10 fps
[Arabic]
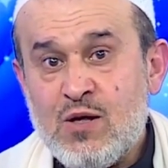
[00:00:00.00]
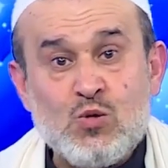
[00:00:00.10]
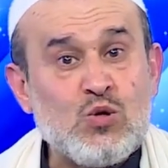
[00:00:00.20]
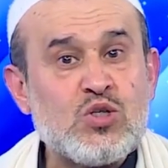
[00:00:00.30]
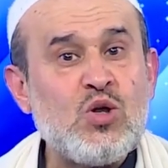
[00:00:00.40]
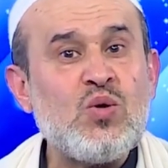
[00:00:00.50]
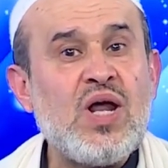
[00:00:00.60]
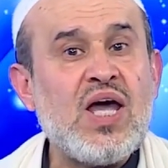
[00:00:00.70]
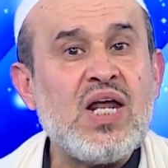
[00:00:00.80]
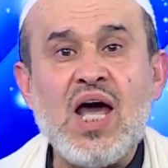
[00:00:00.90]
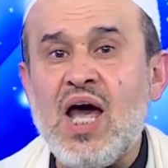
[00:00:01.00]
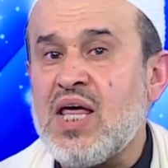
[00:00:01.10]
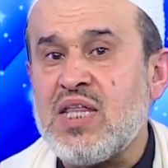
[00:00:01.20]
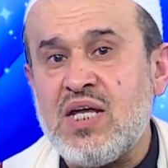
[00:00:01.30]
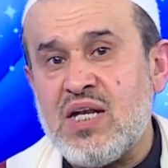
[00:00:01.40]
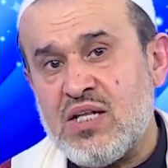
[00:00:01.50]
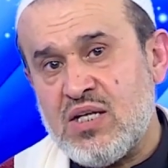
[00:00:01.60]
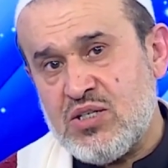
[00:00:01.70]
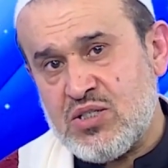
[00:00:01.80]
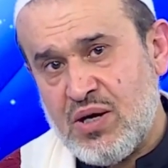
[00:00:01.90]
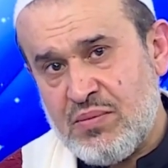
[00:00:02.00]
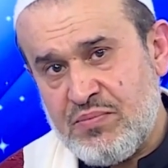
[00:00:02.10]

توصلنا إلى هذه النتيجة